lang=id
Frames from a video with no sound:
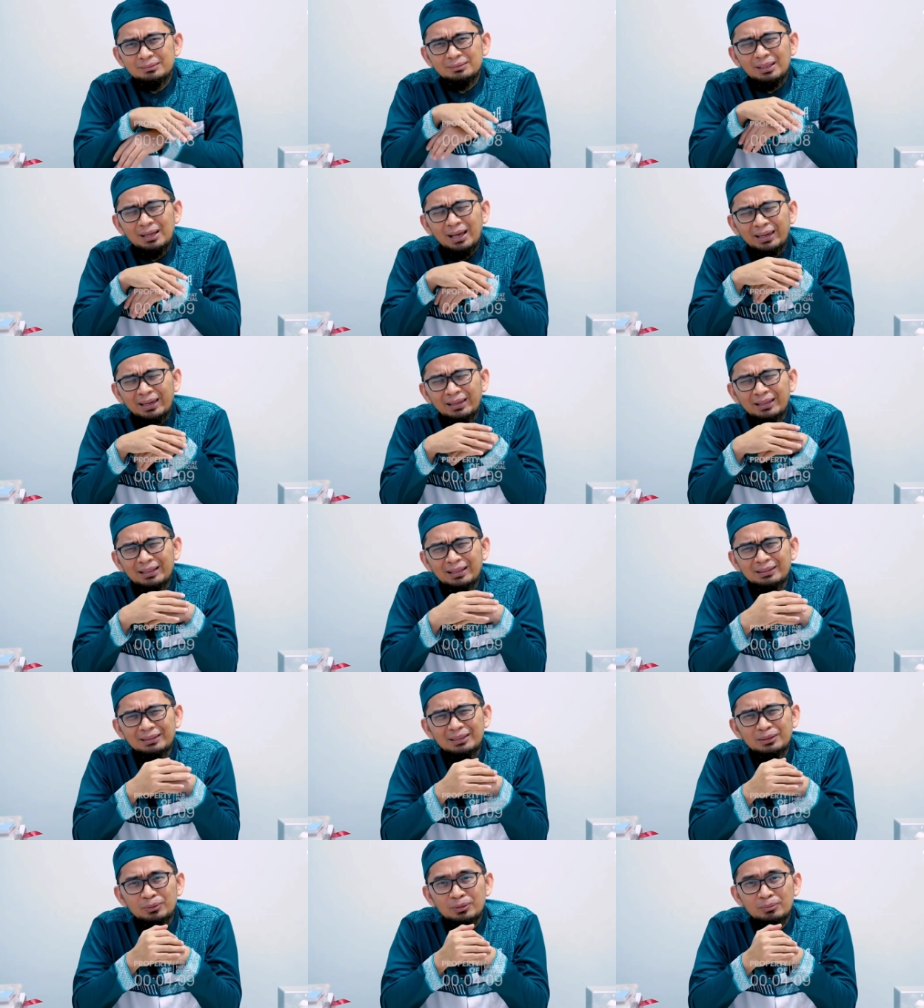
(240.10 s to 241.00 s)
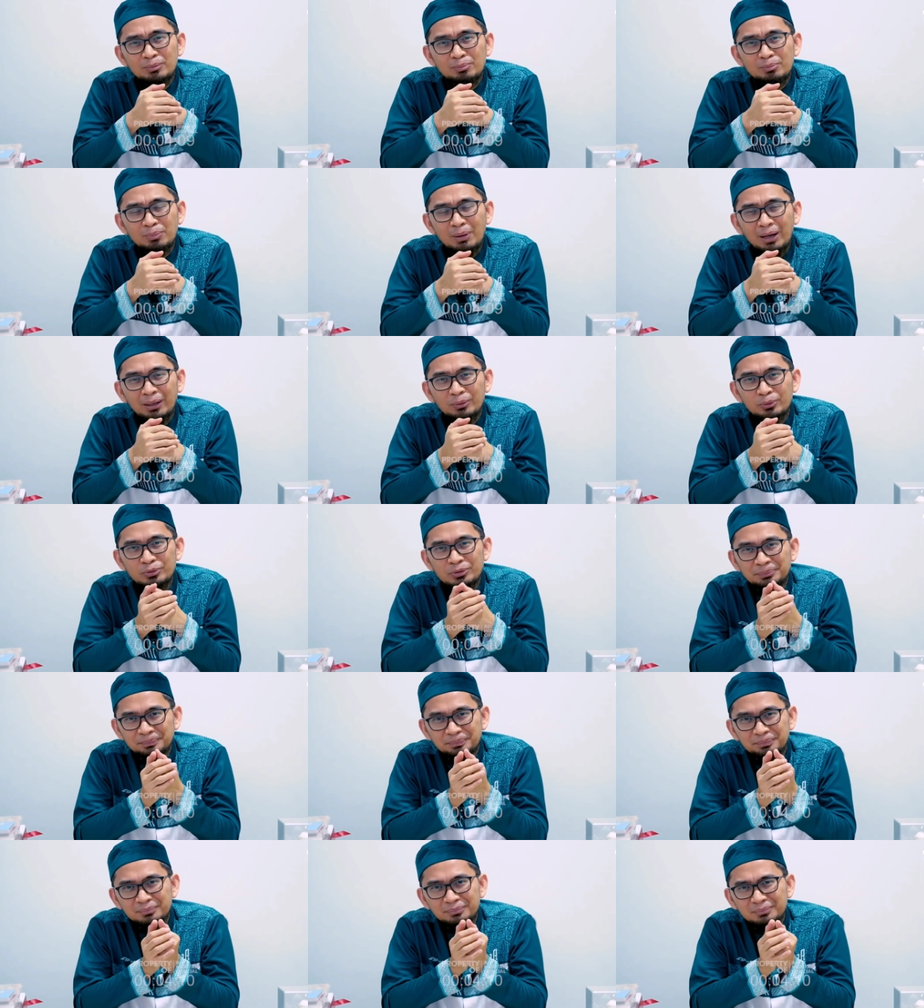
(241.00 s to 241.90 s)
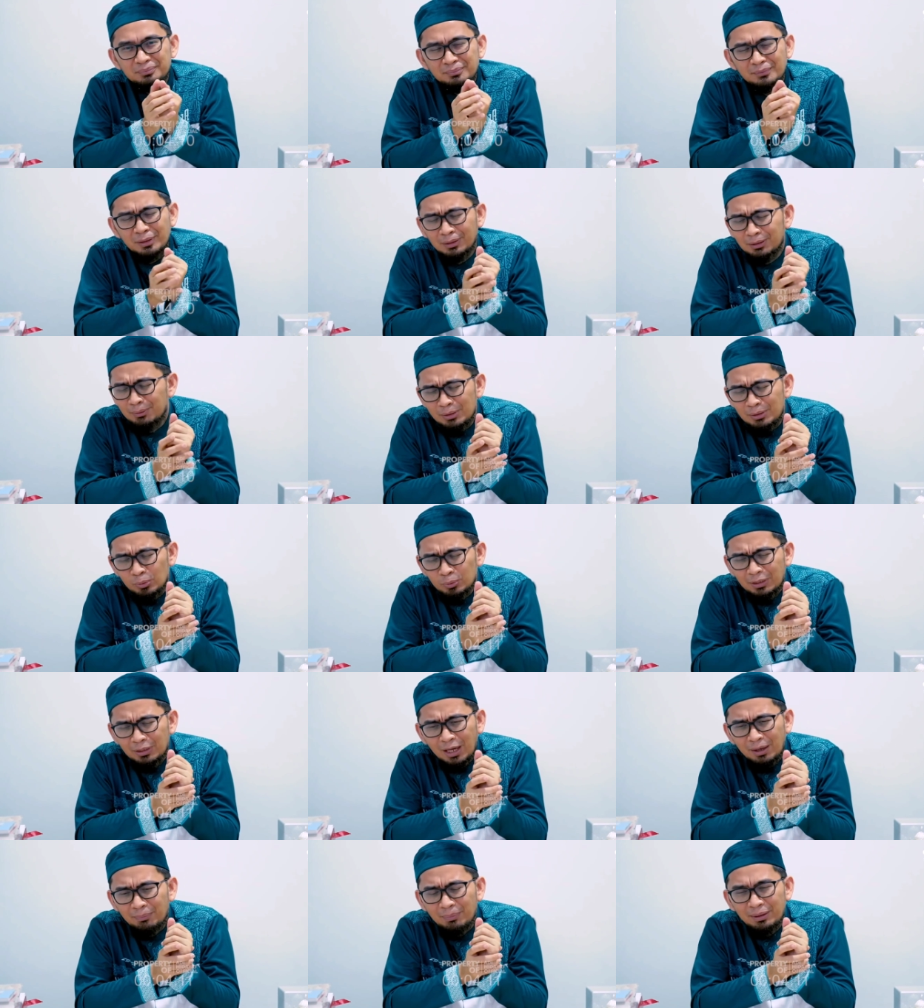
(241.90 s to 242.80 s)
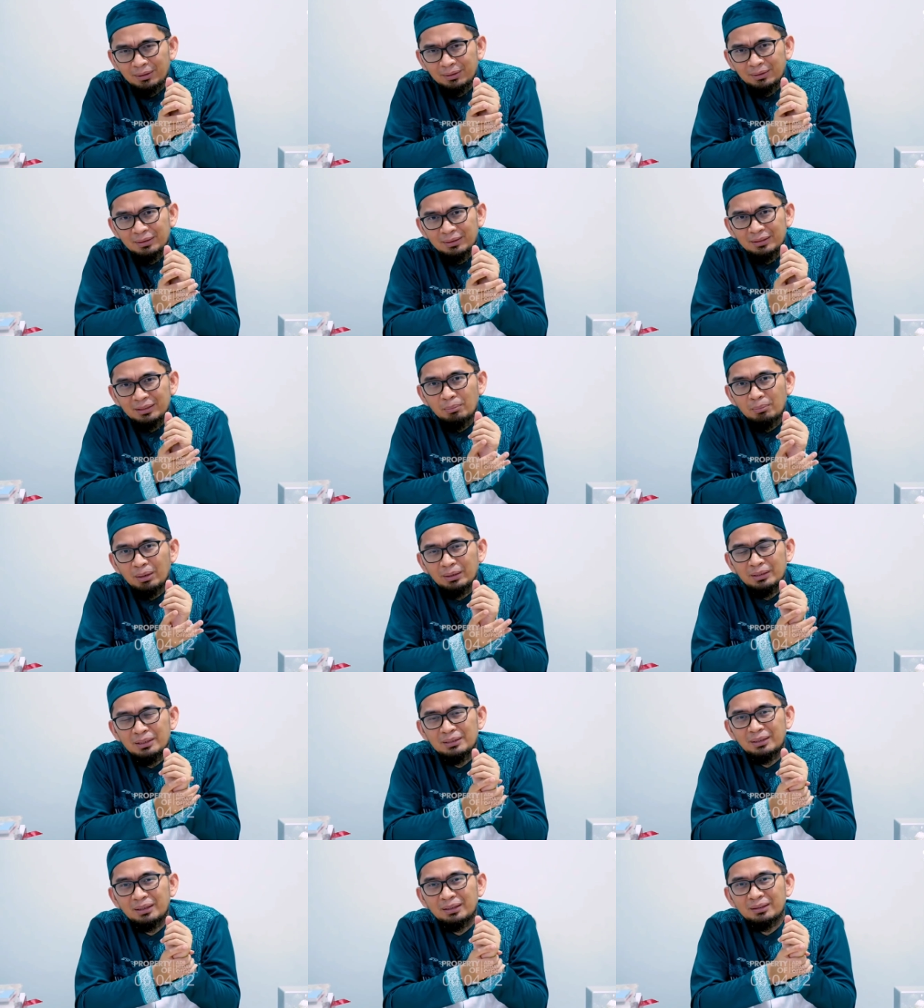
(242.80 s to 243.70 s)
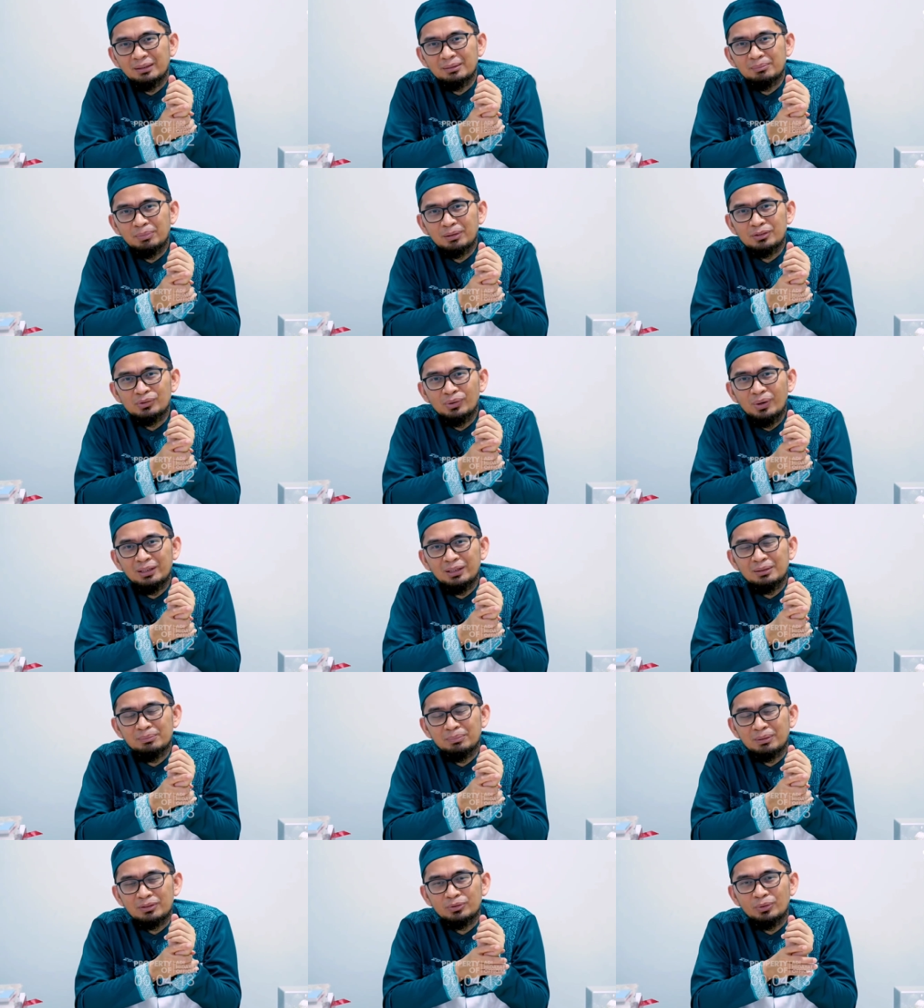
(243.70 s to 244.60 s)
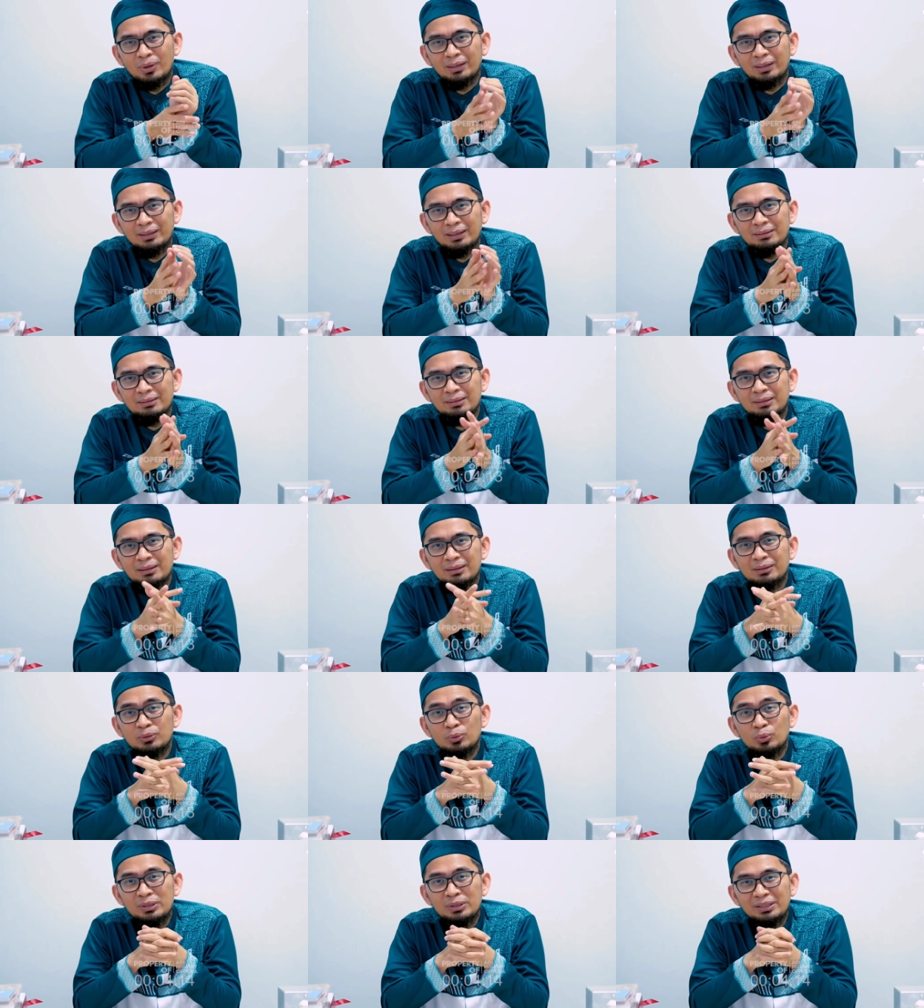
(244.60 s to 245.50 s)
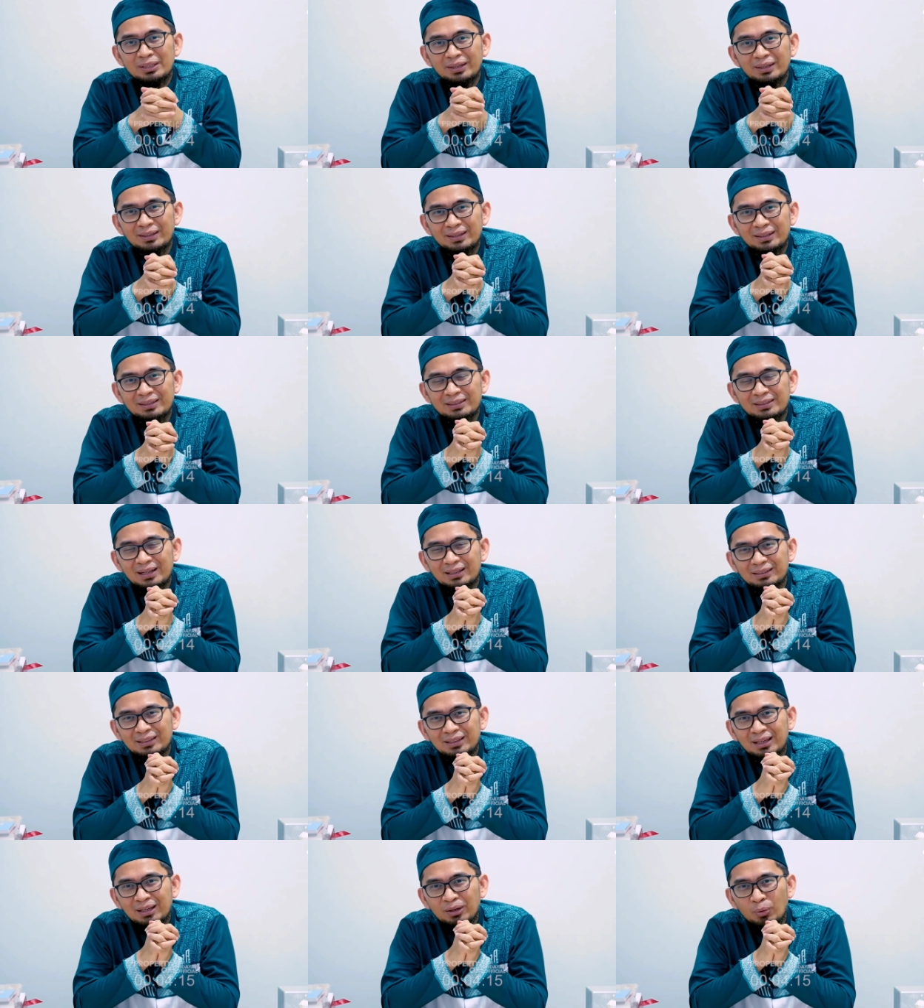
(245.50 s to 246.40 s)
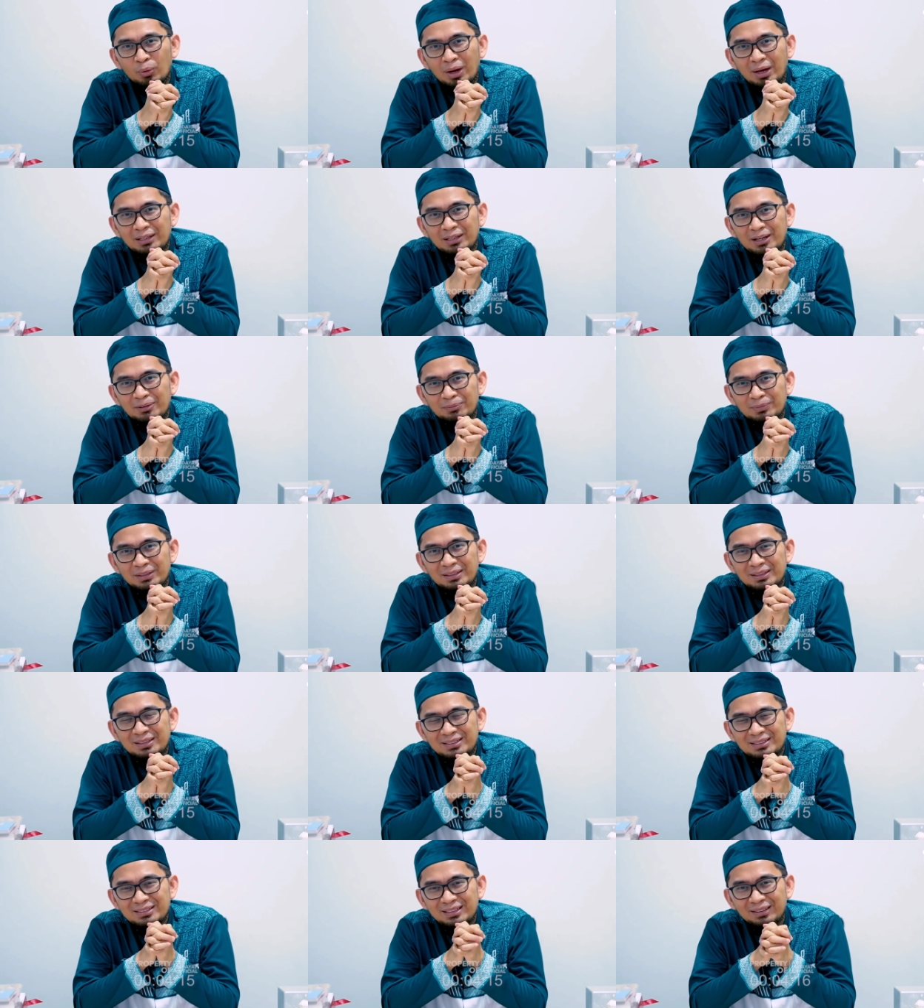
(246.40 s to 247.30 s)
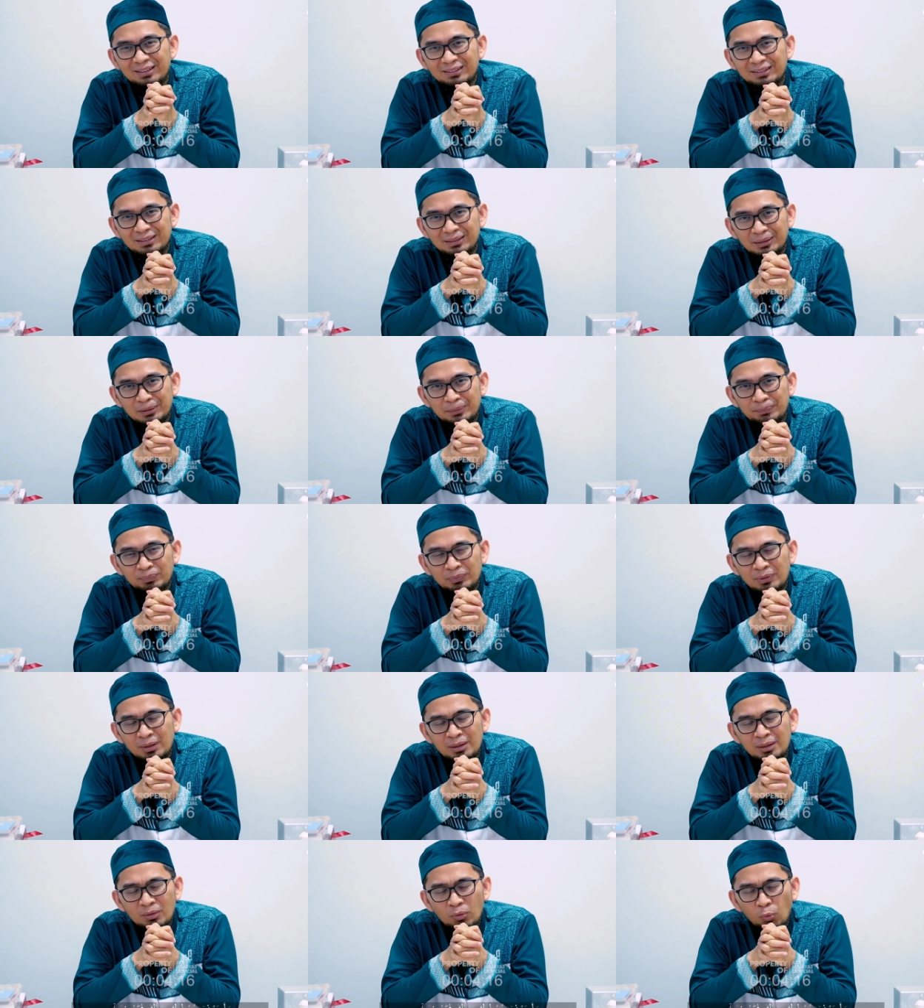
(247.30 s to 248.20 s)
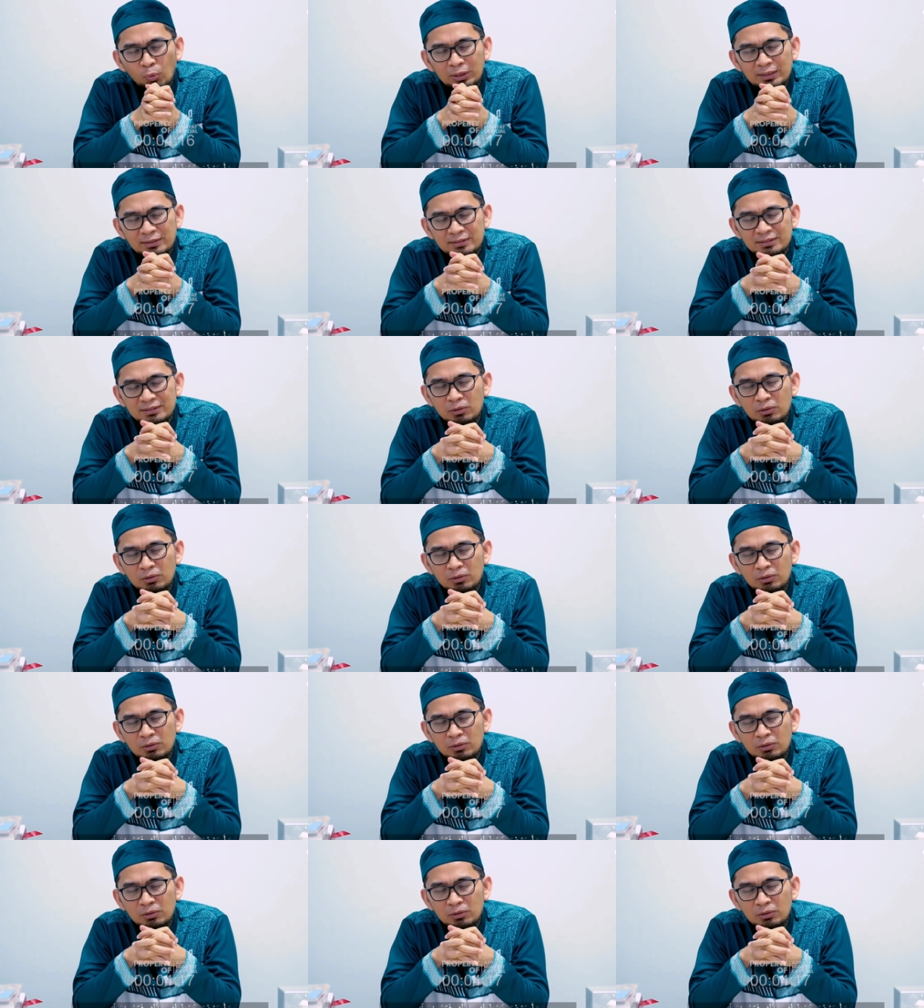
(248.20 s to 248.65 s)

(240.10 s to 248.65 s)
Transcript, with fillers: akhirat itu lebih bagus lebih utama dibandingkan dengan persoalan-persoalan dunia yang tengah kau hadapi saat ini. Wala